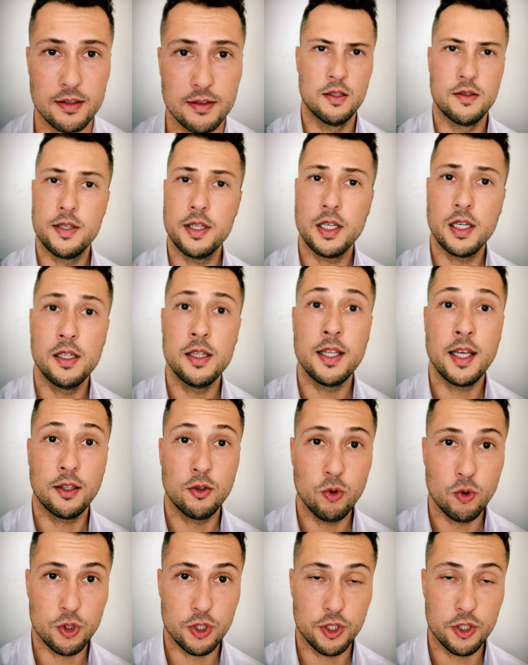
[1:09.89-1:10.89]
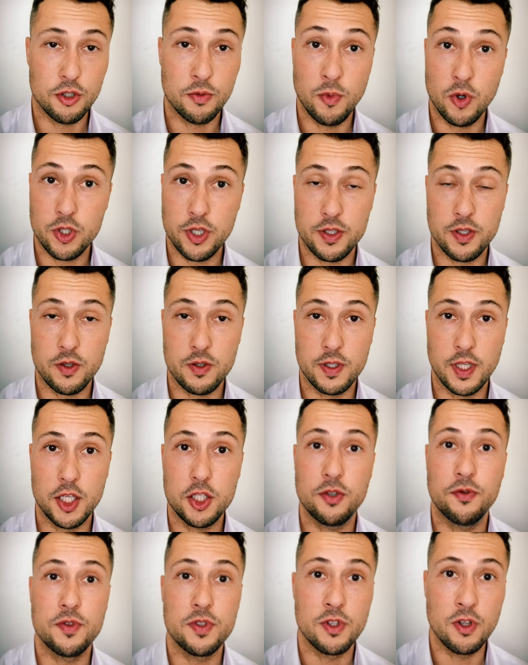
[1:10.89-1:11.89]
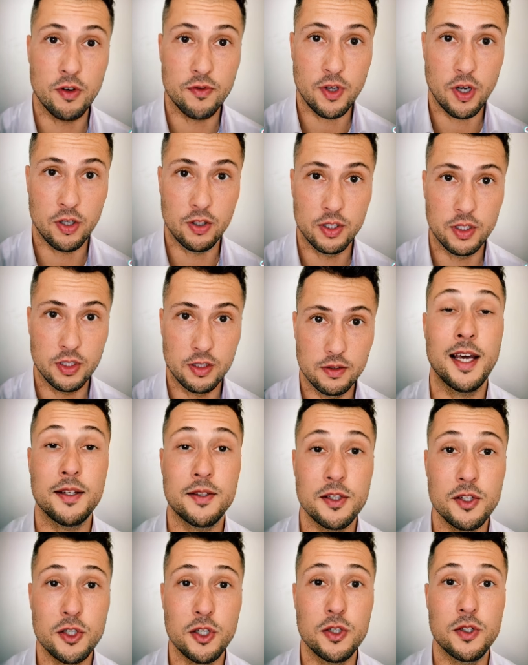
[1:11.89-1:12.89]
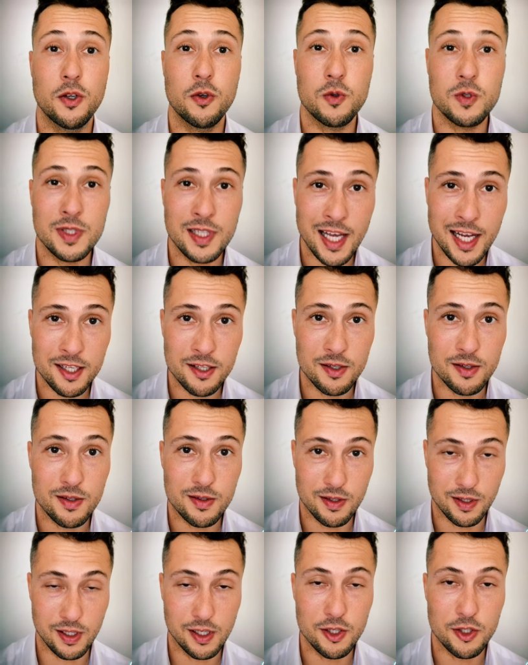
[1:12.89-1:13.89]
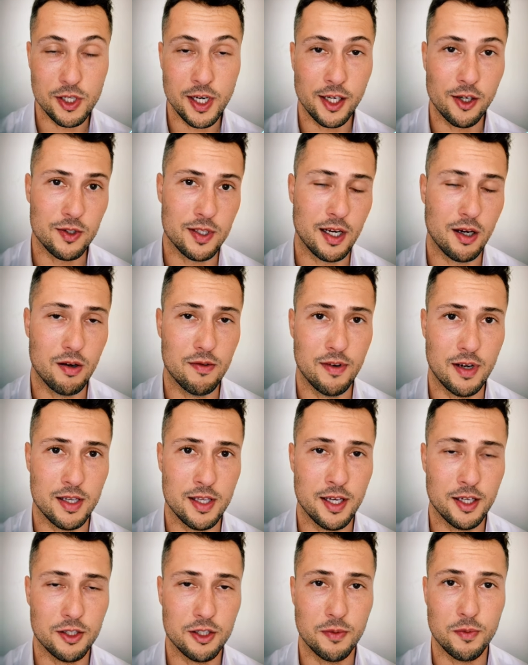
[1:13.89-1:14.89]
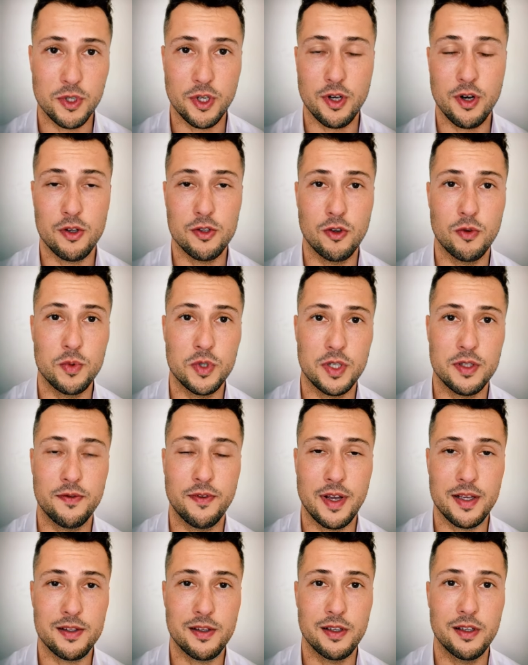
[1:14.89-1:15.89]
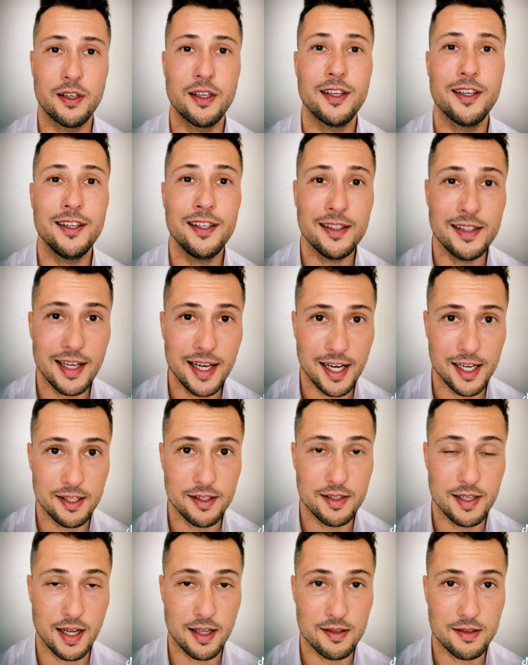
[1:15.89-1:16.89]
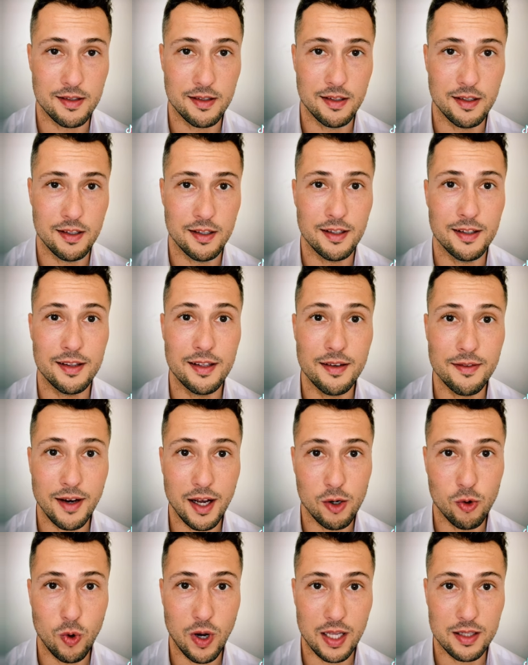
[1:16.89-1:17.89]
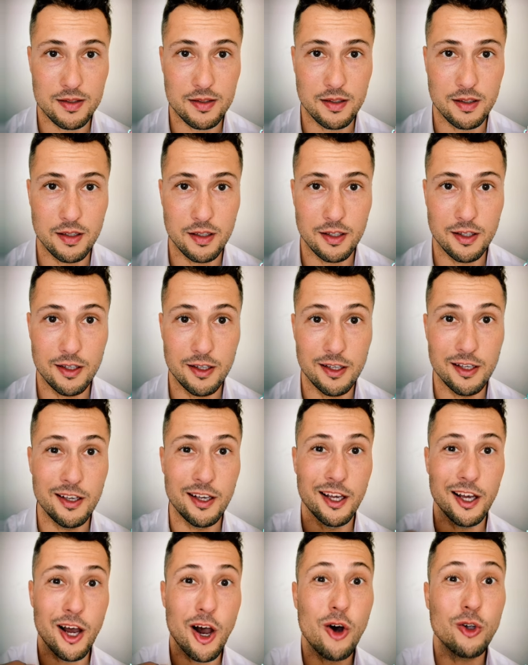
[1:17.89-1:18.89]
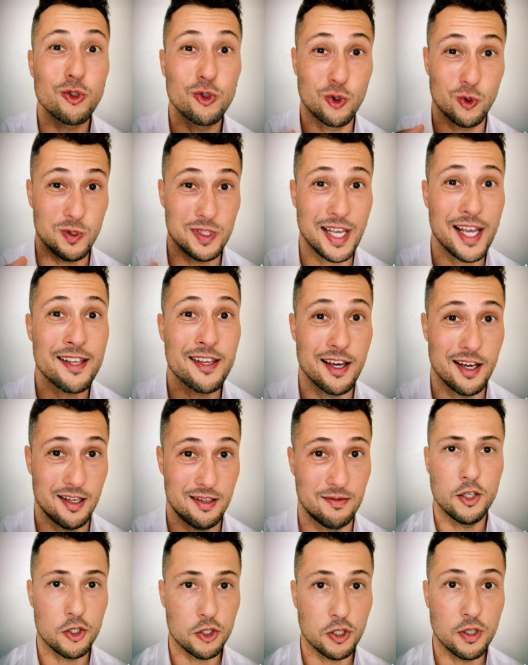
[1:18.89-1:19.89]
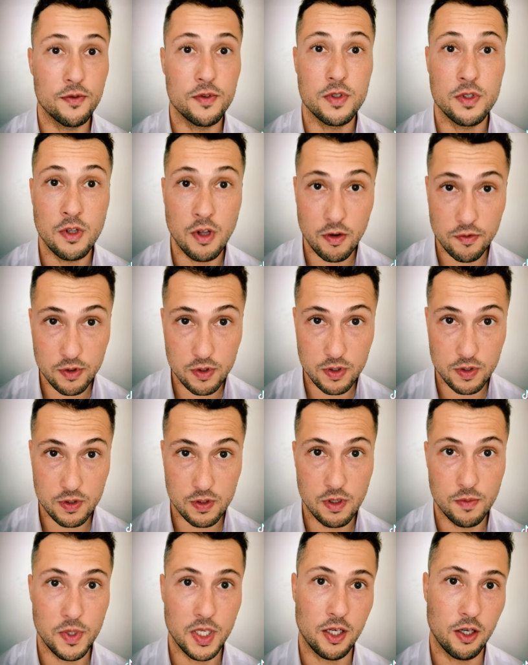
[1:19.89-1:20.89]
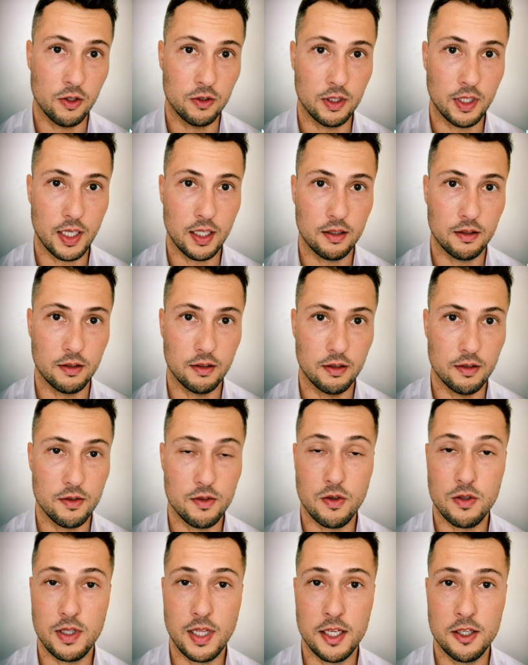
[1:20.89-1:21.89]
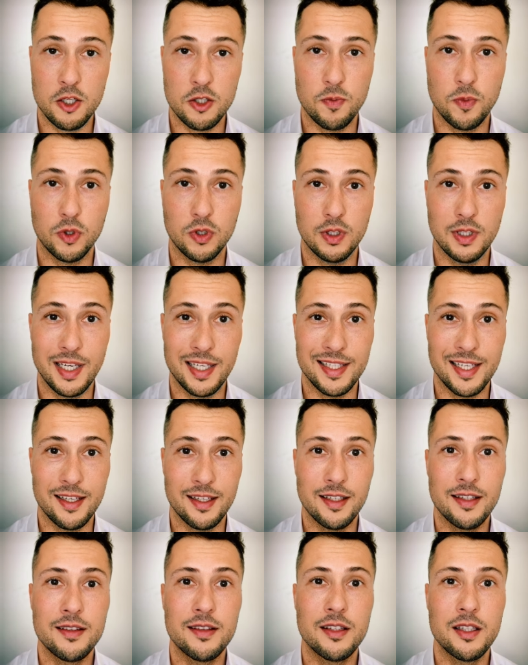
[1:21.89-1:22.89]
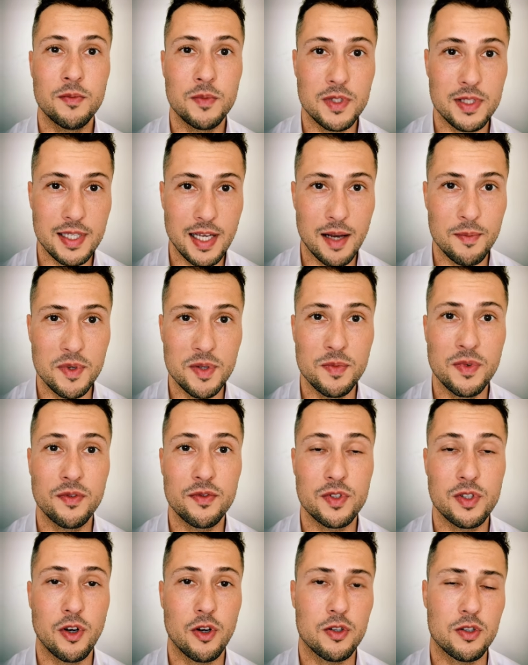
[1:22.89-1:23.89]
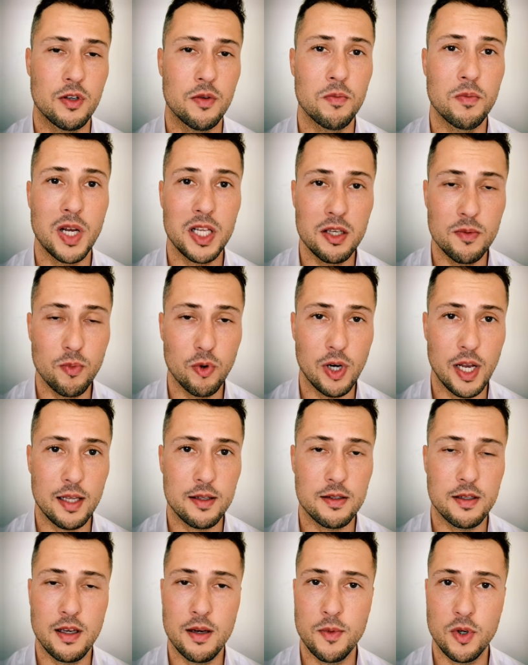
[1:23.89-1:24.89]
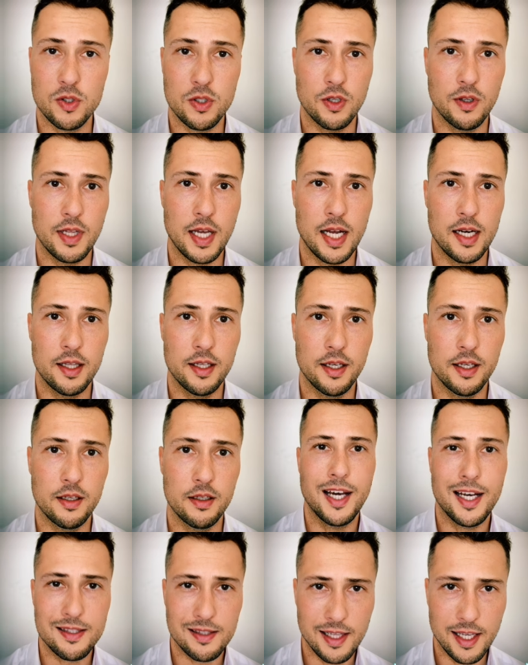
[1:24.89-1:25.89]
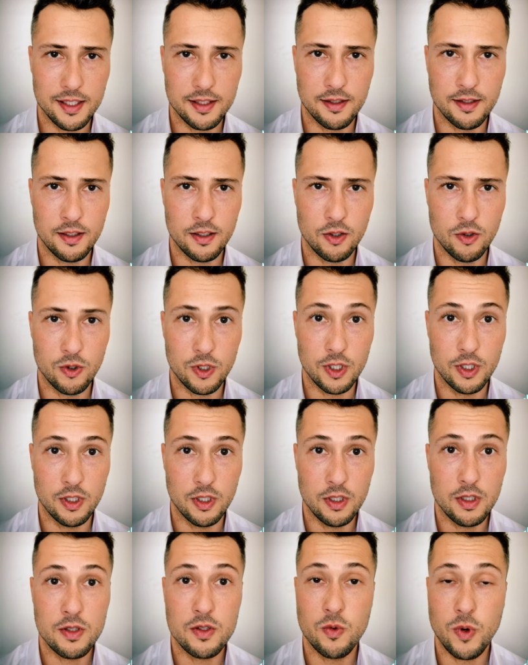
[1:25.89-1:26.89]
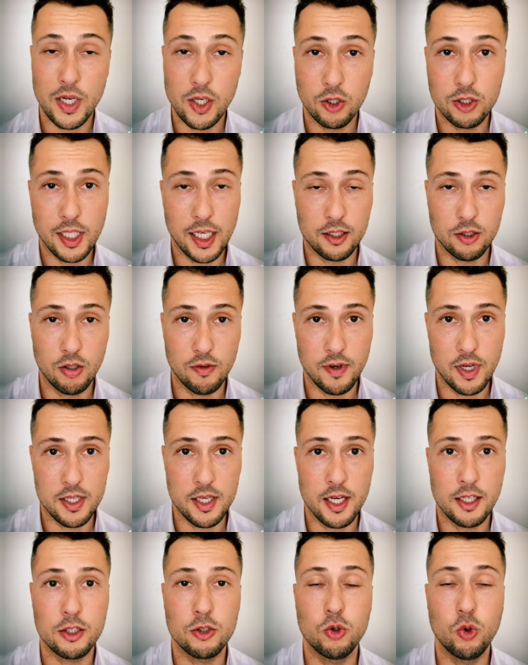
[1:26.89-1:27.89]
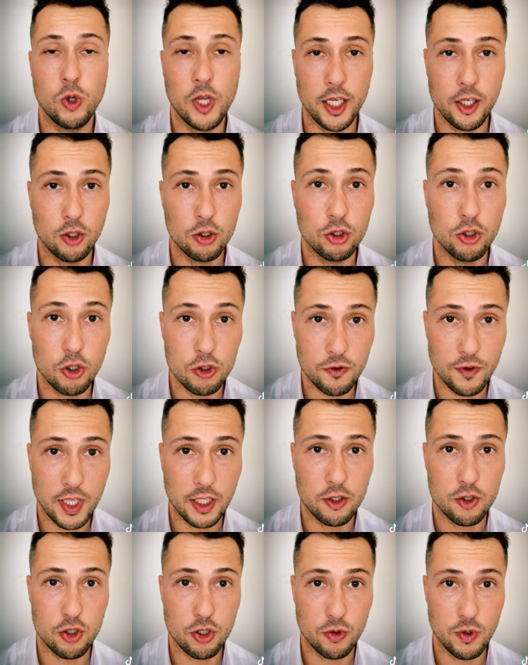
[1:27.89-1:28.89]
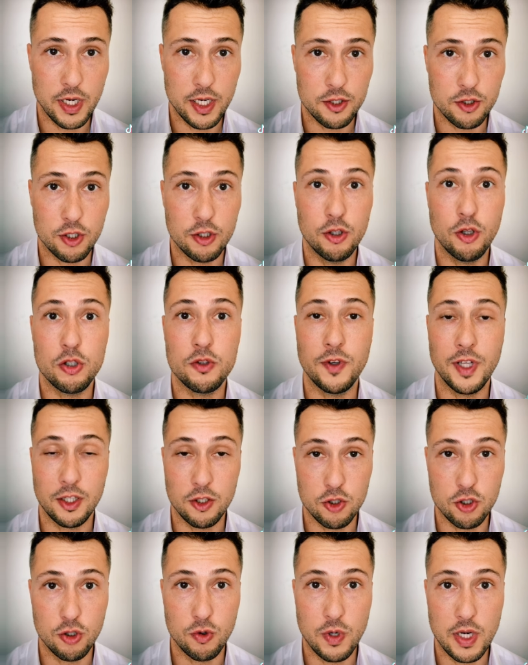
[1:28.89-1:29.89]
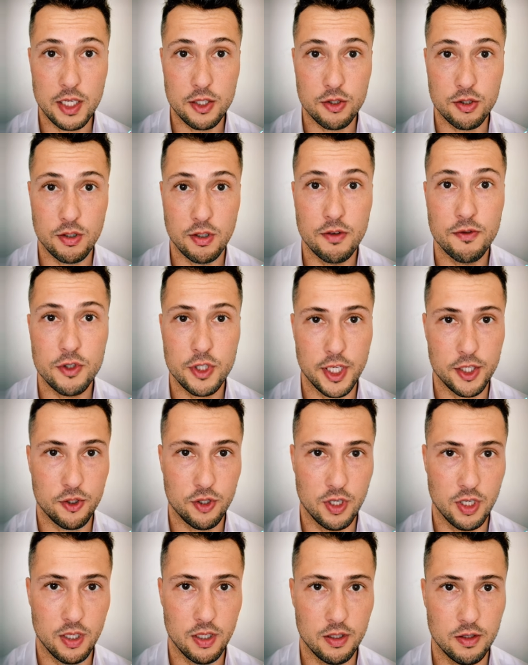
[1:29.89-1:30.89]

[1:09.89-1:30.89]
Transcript: Cykl nadużyć może zostać wznowiony. Narcyzi są znani z cyklicznego zachowania, gdzie przechodzą przez fazy idealizacji, dewaluacji i odrzucenia. Jeśli wznowisz z nimi kontakt, zostaniesz poddana tym samym wzorcom manipulacji emocjonalnej gaslightingu i złego traktowania, którego doświadczyłeś, doświadczyłaś wcześniej.